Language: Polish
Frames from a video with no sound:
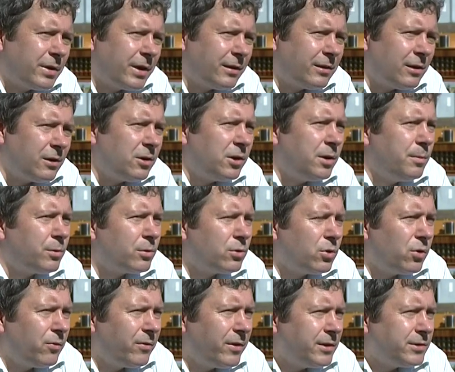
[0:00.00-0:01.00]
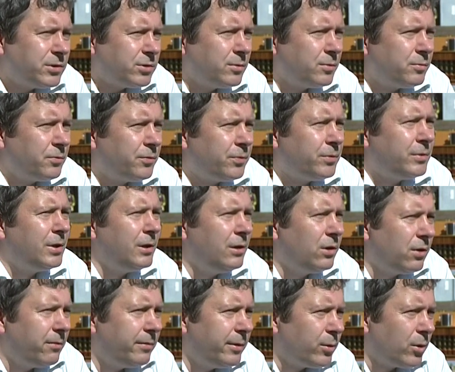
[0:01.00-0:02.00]
Katarynki produkowane są w,
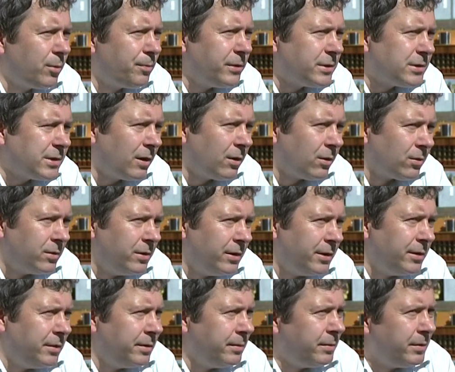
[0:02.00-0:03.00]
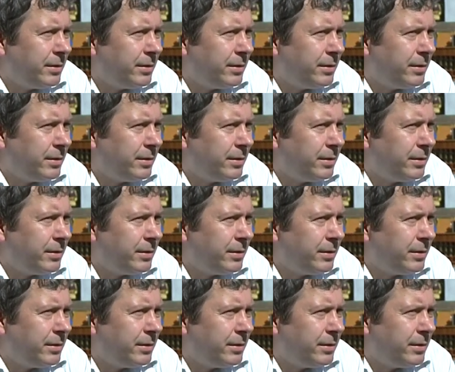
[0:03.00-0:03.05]
tylko w Europie Zachodniej.